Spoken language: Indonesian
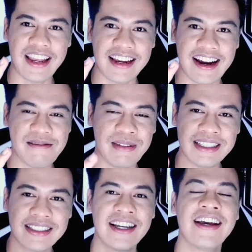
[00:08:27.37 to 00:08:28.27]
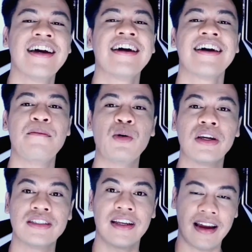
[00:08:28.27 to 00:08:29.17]
kali keramas, nggak
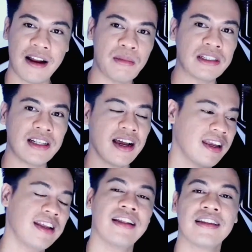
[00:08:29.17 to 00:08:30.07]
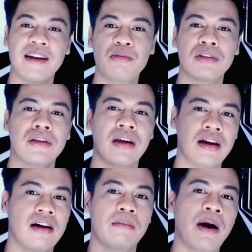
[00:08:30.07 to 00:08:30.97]
mungkin saya keramas lagi, nanti
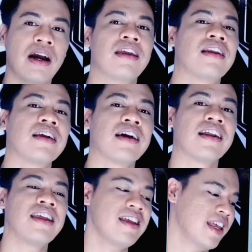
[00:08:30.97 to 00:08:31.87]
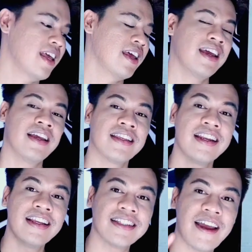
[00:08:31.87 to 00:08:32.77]
rambutnya makin kering.
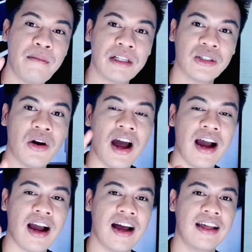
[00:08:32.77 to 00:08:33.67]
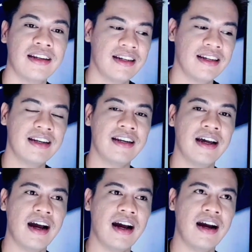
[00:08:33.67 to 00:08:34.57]
Jadi saya besok akan
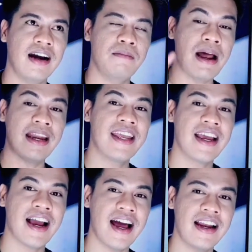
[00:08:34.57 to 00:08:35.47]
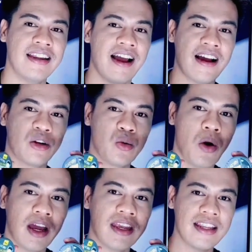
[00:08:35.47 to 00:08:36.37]
uh, bandingkan yang
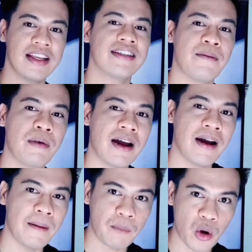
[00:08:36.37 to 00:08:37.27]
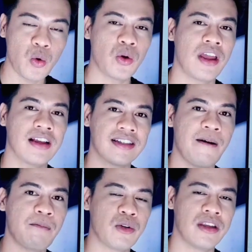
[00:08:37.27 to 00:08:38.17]
dua ini sama produk yang
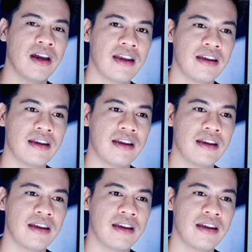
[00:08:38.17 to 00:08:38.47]
saya punya.